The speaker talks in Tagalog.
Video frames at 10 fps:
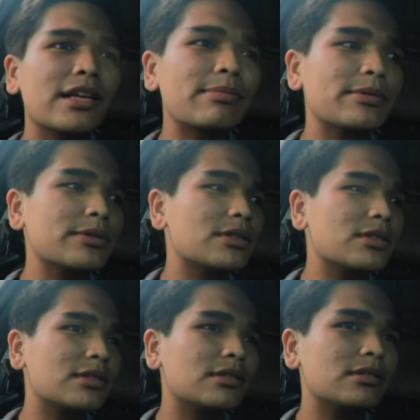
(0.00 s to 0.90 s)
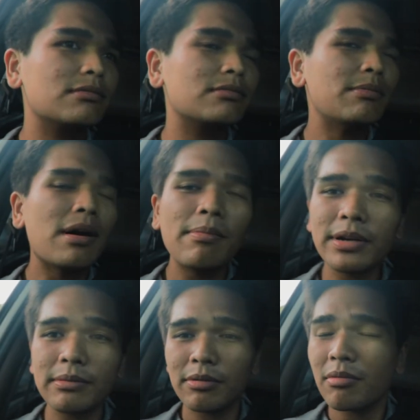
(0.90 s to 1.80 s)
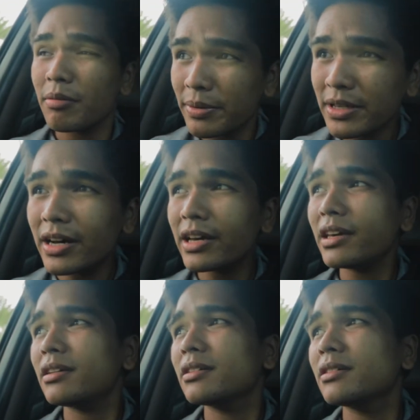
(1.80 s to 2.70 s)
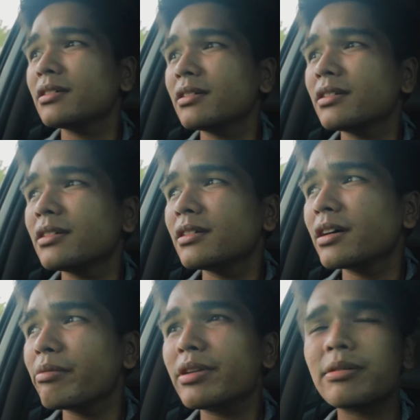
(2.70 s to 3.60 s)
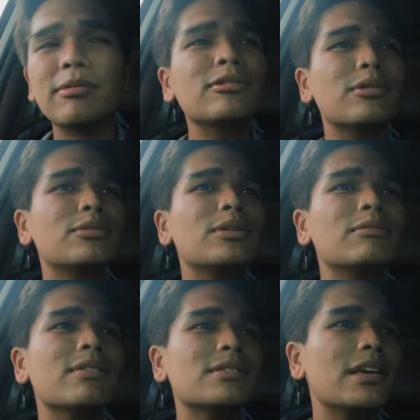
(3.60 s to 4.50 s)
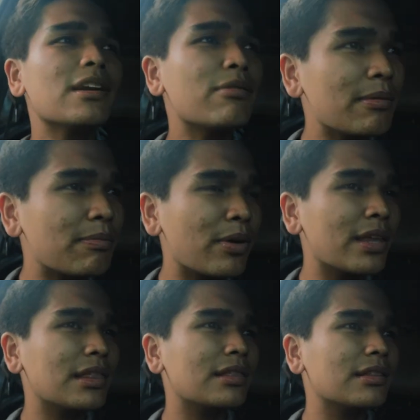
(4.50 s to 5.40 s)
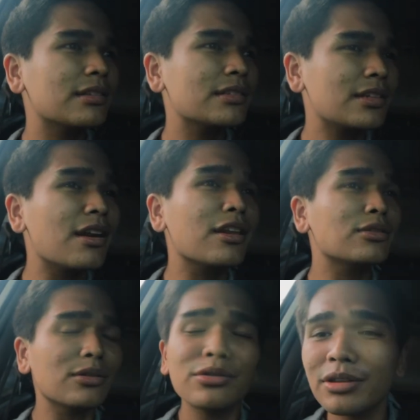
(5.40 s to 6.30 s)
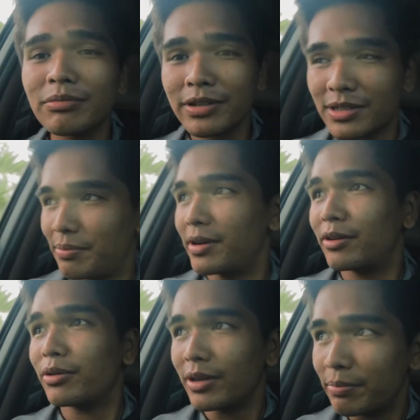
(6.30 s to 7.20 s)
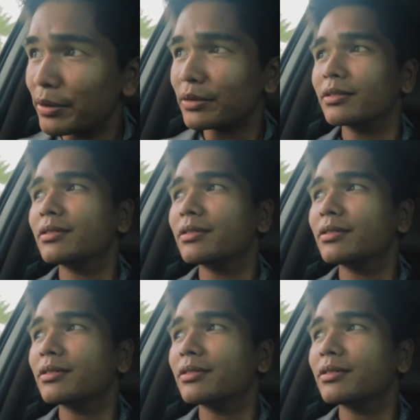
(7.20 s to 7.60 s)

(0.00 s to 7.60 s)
tapos mababa naman magbigay. Kami naman todo invest sa equipment, sila rin todo invest sa pagkuripot,